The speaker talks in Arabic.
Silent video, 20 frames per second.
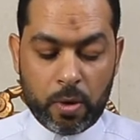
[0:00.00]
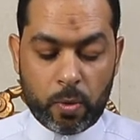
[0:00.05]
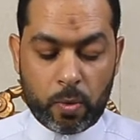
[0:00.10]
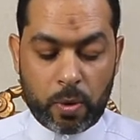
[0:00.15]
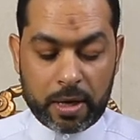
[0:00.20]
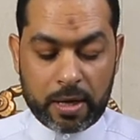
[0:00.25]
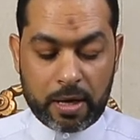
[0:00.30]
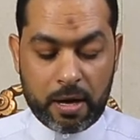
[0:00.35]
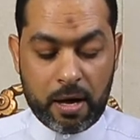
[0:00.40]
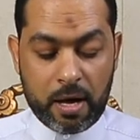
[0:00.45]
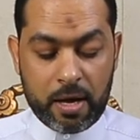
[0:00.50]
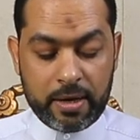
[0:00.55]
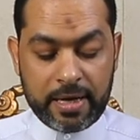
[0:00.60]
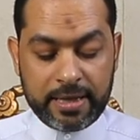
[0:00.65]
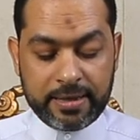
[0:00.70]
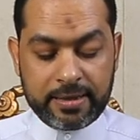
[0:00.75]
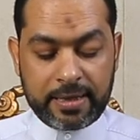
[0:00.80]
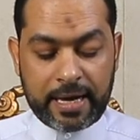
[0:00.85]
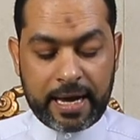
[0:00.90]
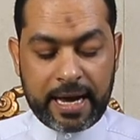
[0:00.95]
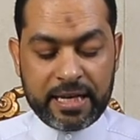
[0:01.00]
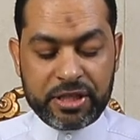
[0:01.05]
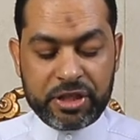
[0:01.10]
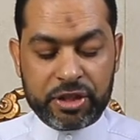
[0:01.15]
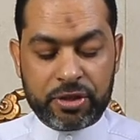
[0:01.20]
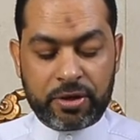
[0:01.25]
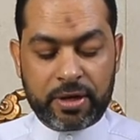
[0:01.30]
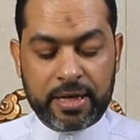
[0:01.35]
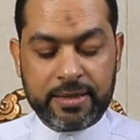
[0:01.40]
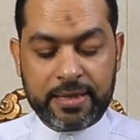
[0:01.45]
وكانت
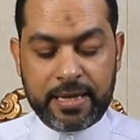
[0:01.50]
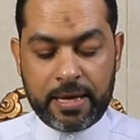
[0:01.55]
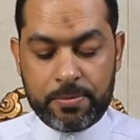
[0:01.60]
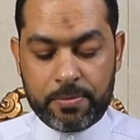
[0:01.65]
عشرة